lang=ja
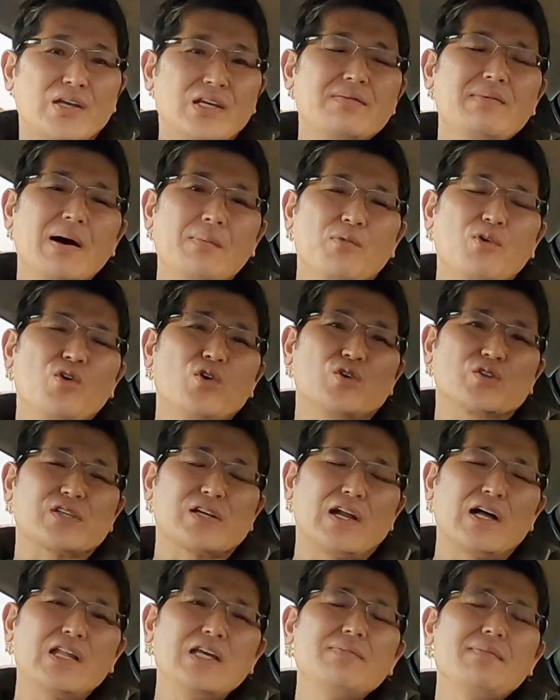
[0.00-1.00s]
今もう
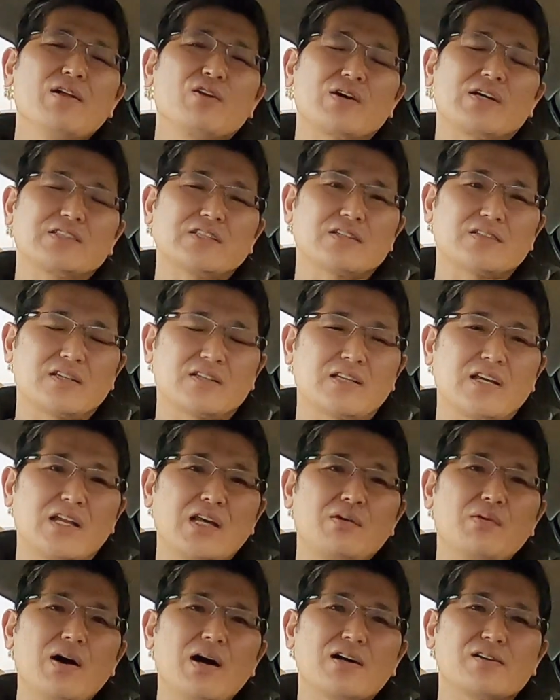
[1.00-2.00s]
サラリーマンの方って
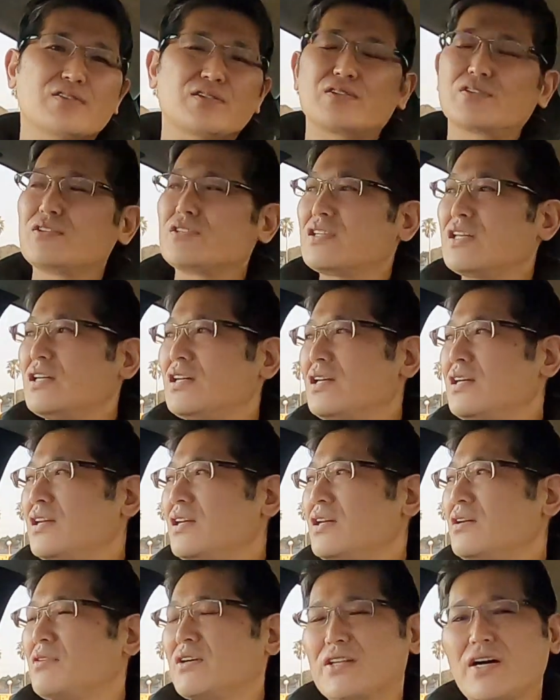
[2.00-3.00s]
テレワーク続い
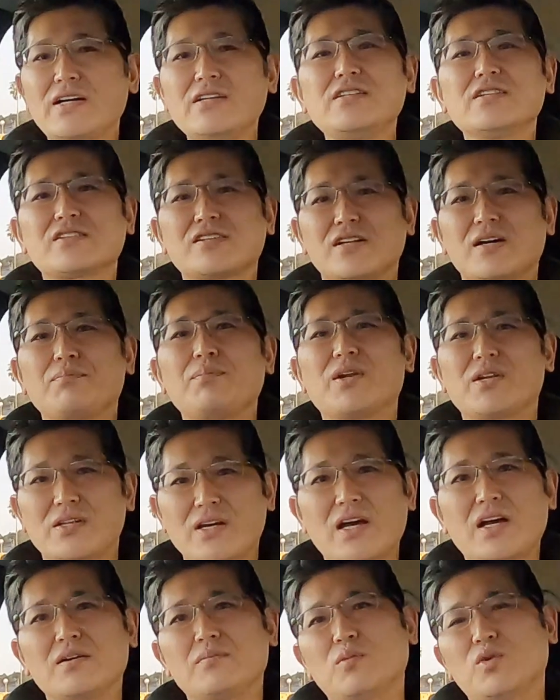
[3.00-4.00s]
てはないんですね、やっぱり
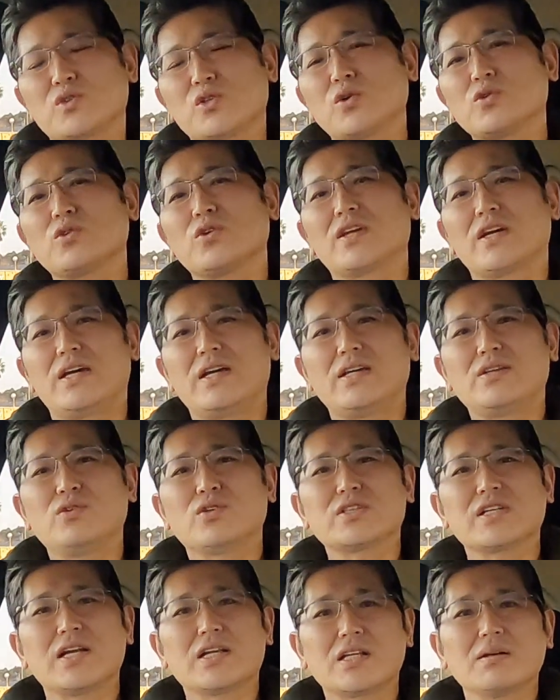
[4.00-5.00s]
ね。もう外で営
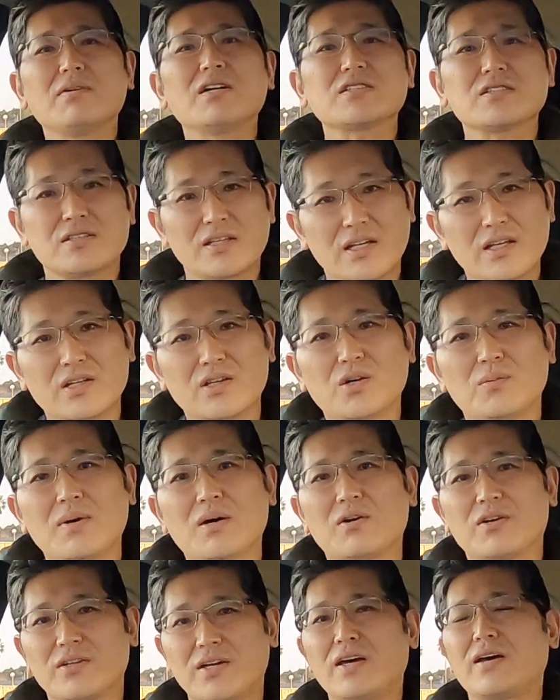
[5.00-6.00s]
業されてますね、営業
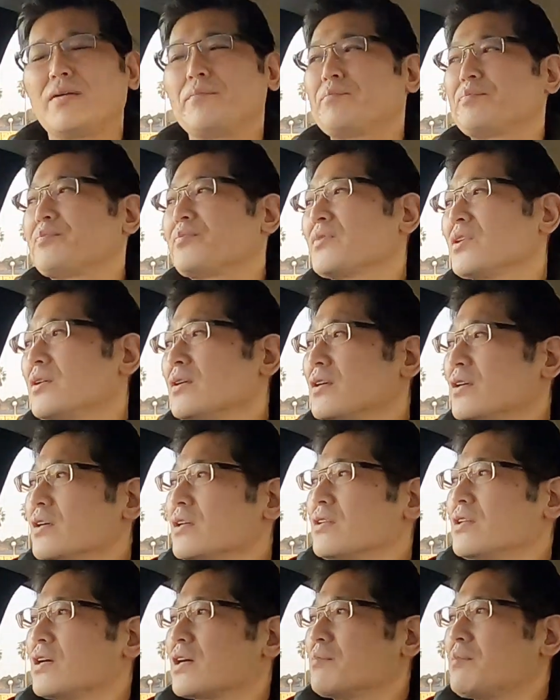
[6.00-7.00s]
マンはね。
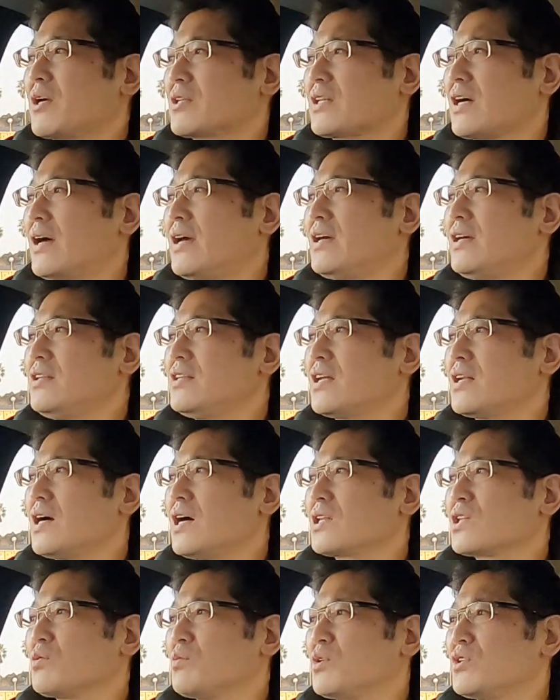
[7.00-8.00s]
だからまあ大変だ
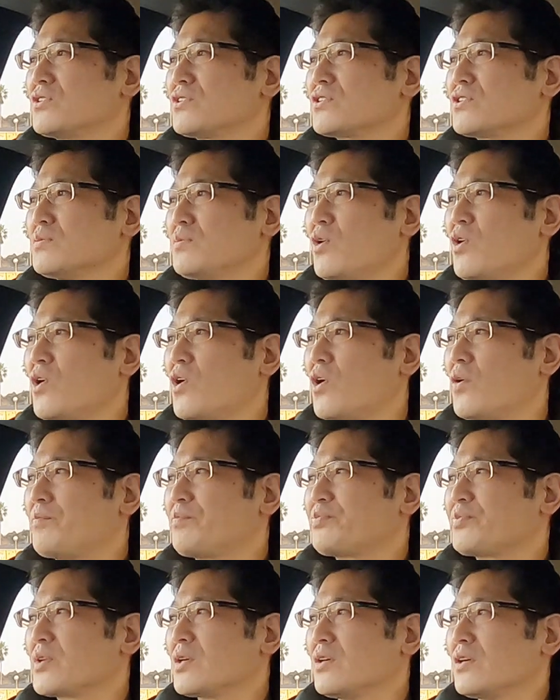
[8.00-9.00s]
なと思いつつも、
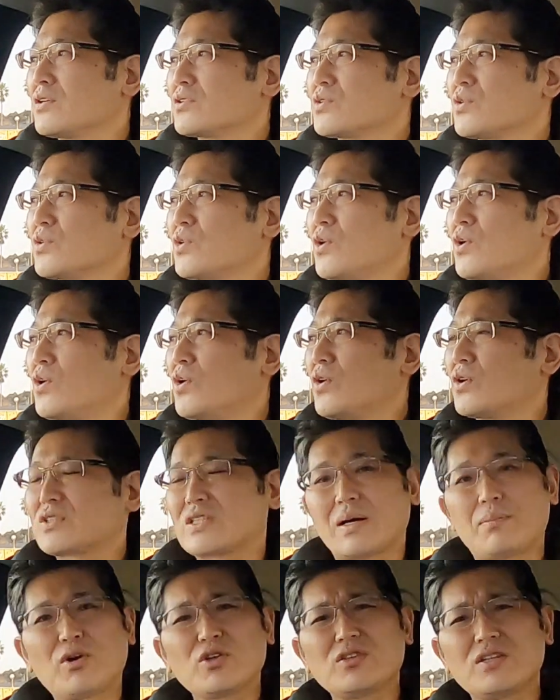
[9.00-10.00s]

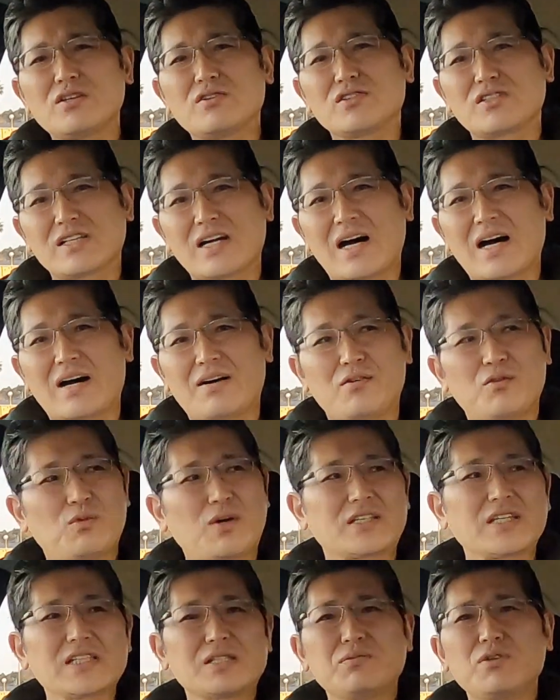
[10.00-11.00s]
サボってる時間、
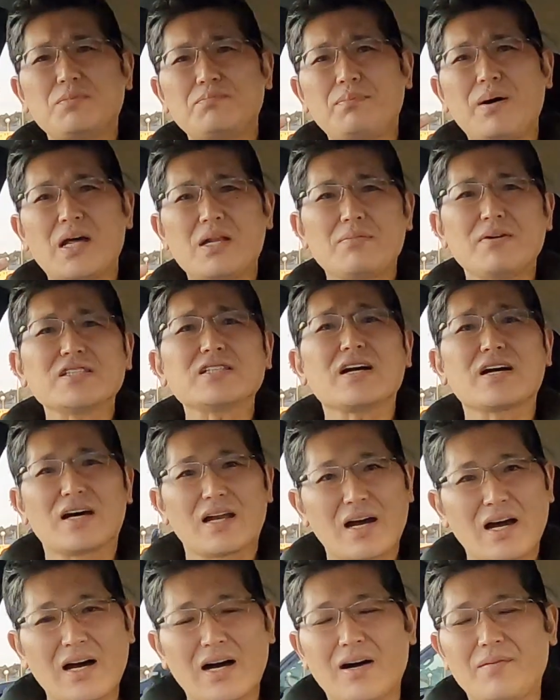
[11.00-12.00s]
私もいっぱいありましたか
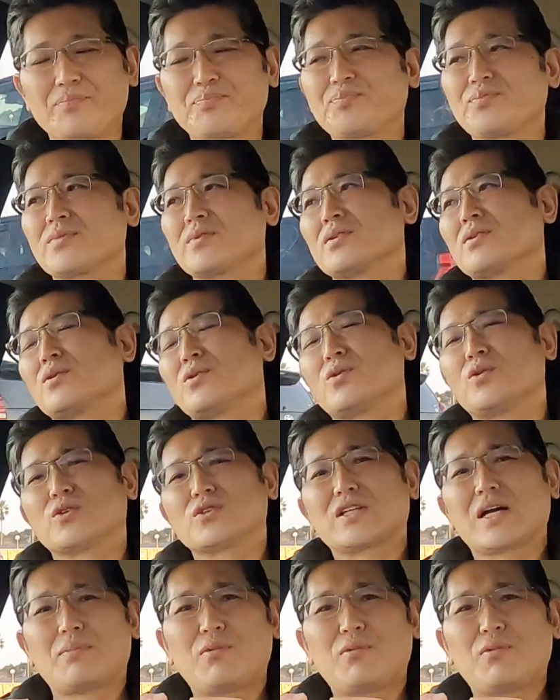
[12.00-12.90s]
ら、この